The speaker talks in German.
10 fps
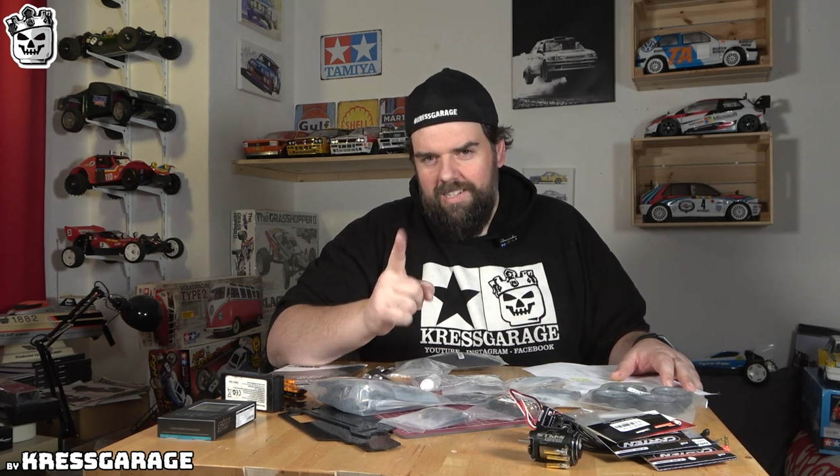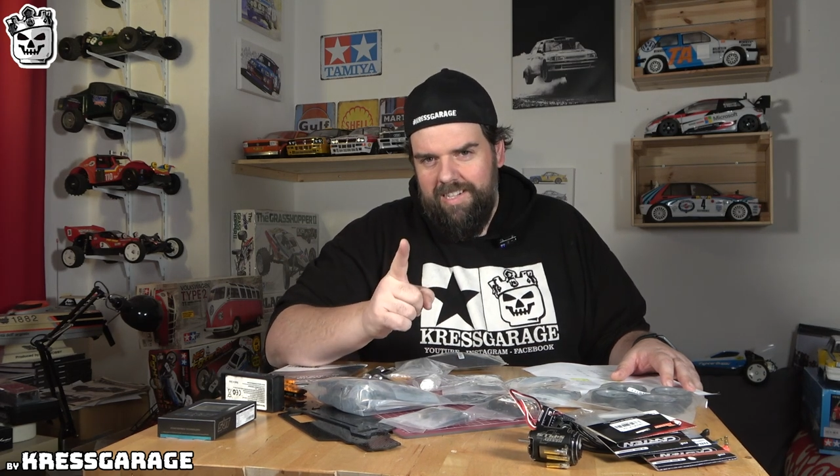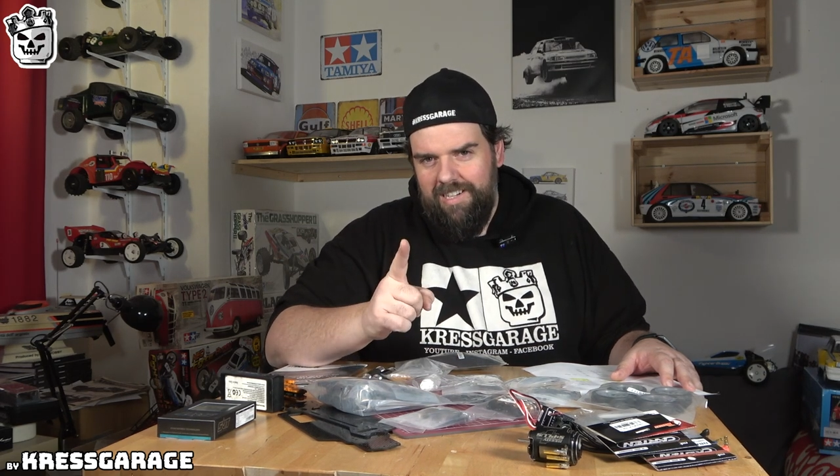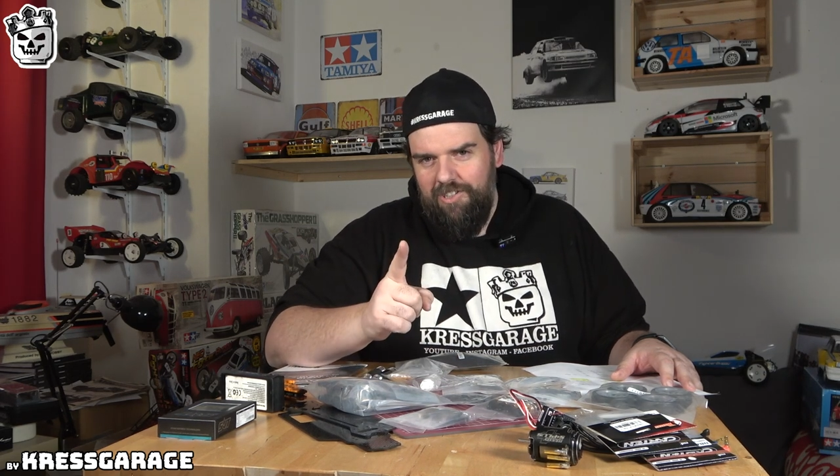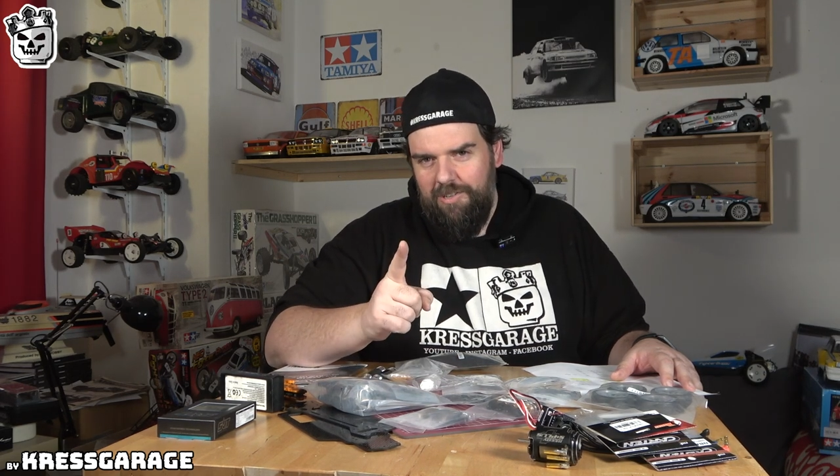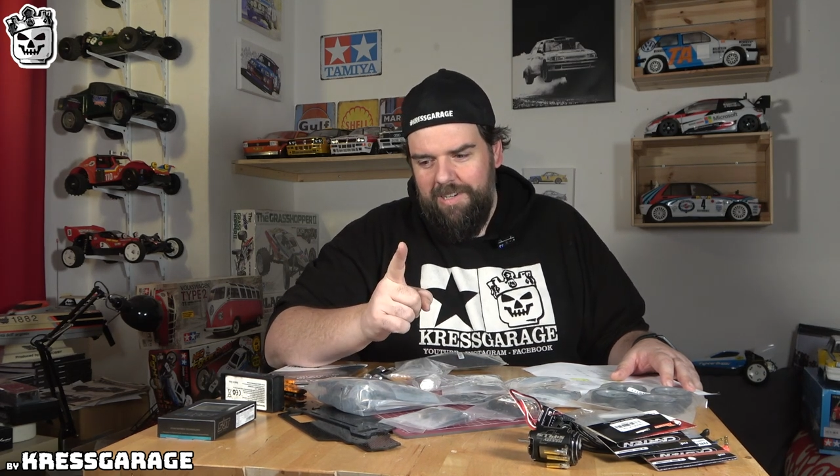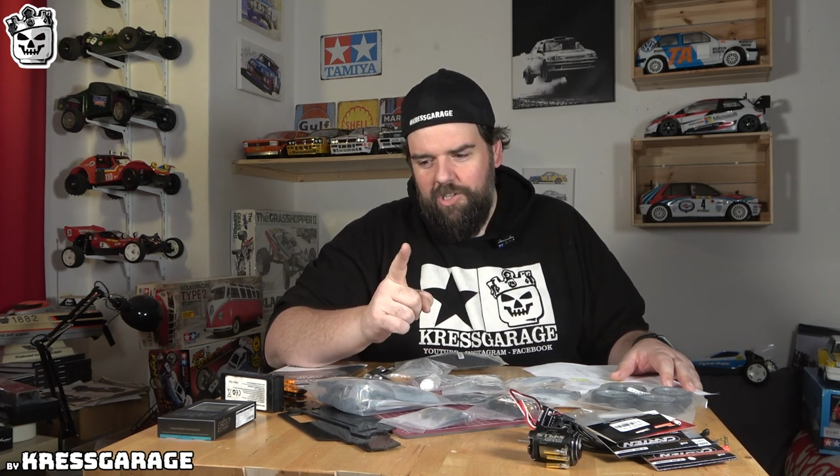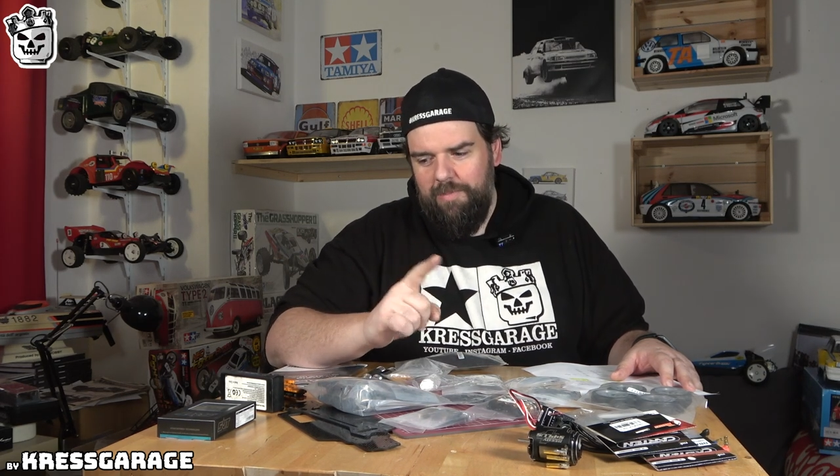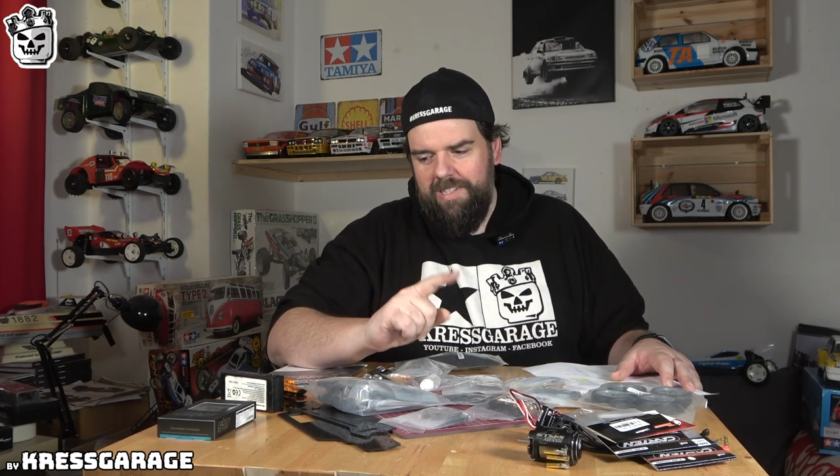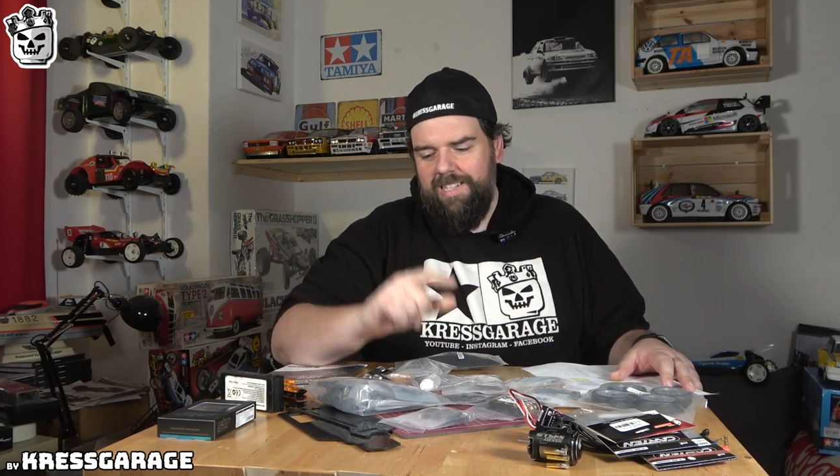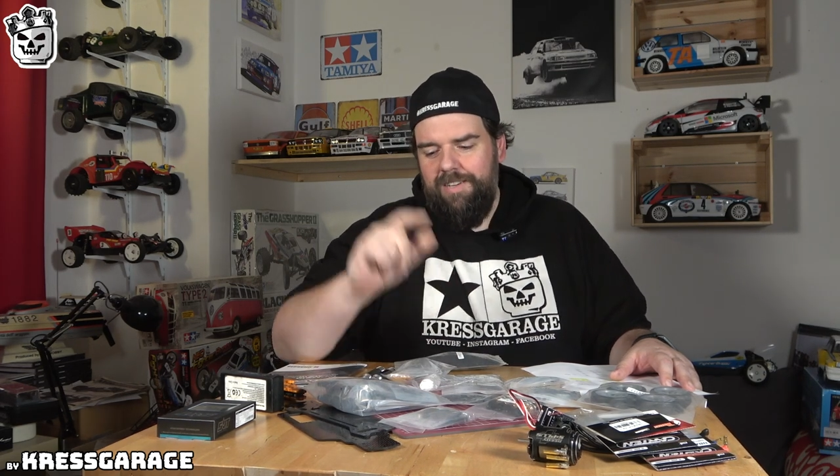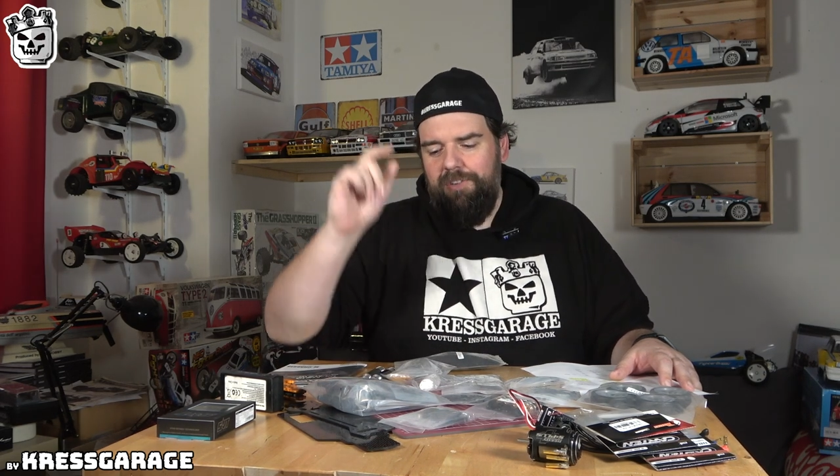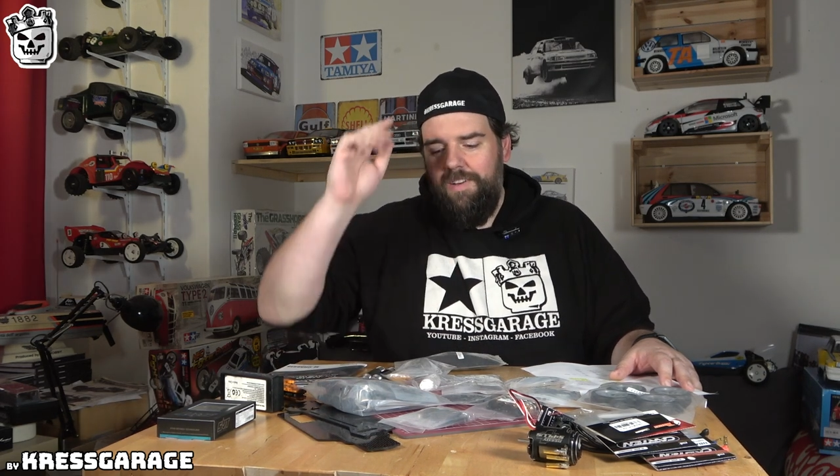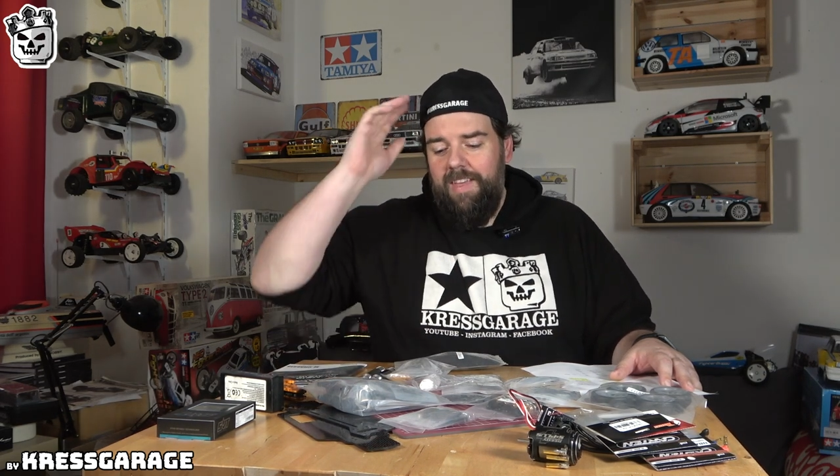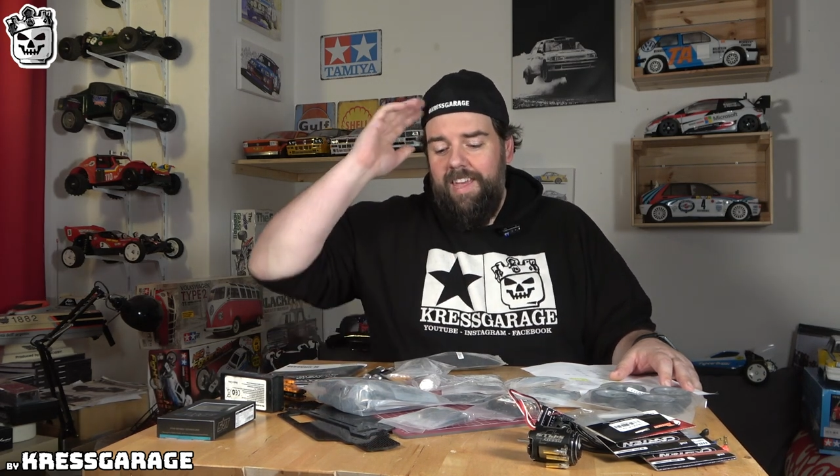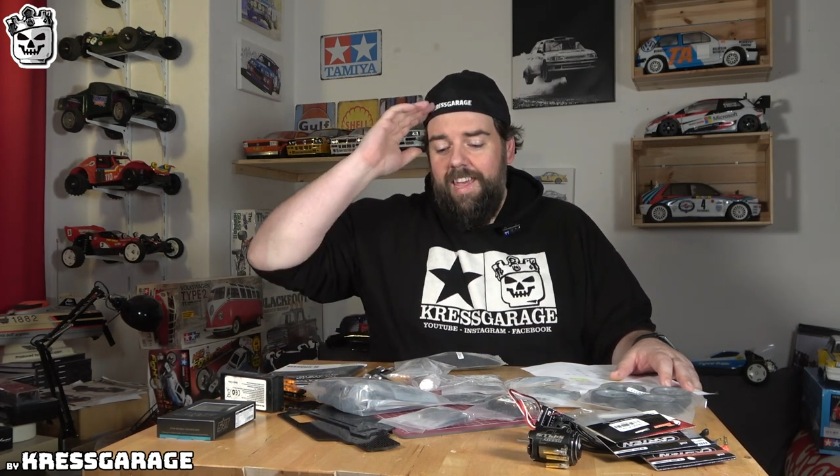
Danke nochmal, Thomas, dafür.